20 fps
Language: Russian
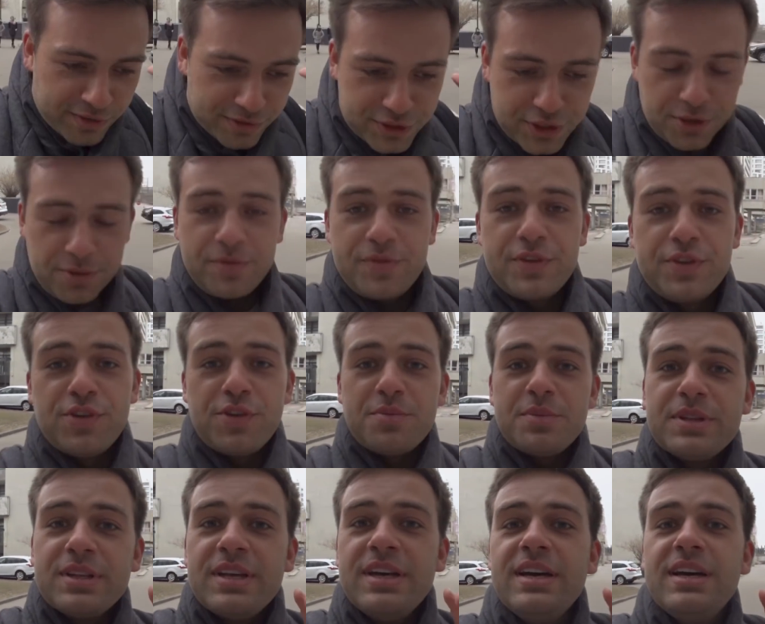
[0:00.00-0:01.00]
В чем
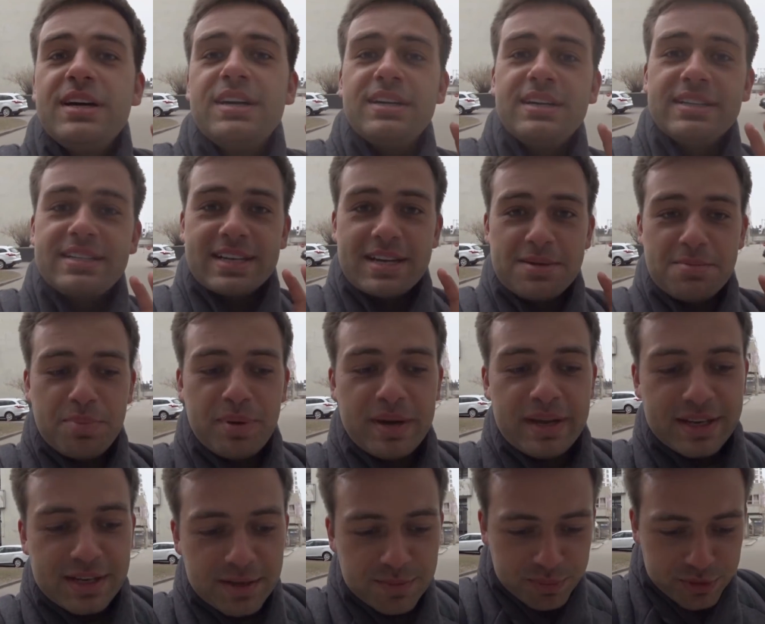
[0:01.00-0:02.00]
феномен этой
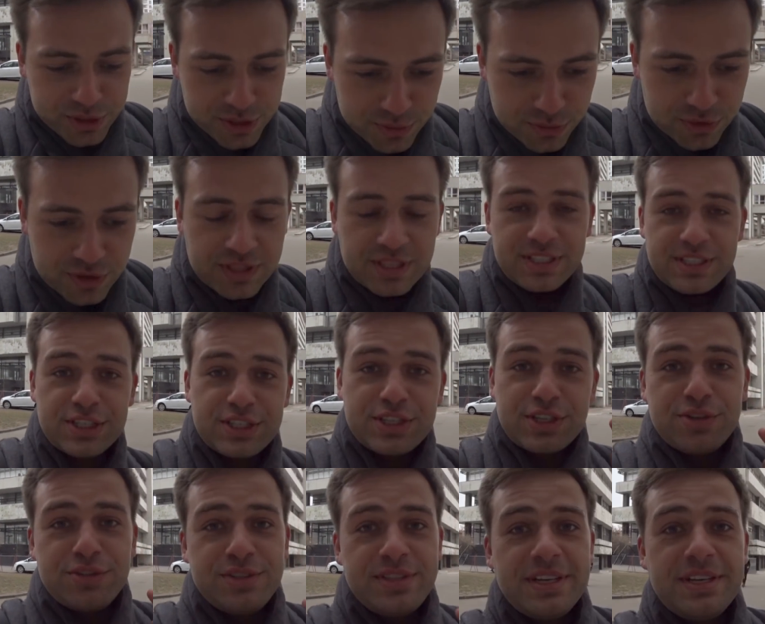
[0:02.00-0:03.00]
компании, почему тысячи
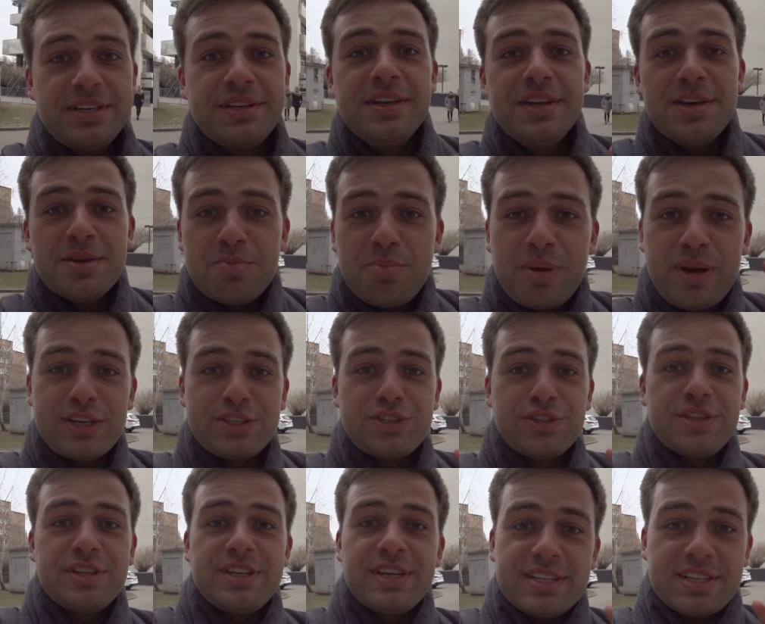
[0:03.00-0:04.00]
людей пляшут
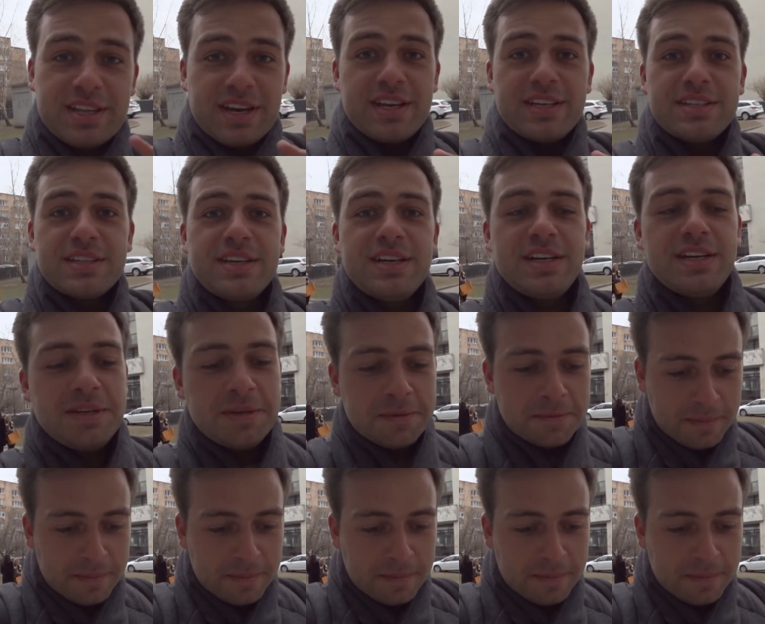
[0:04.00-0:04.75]
на их тренингах,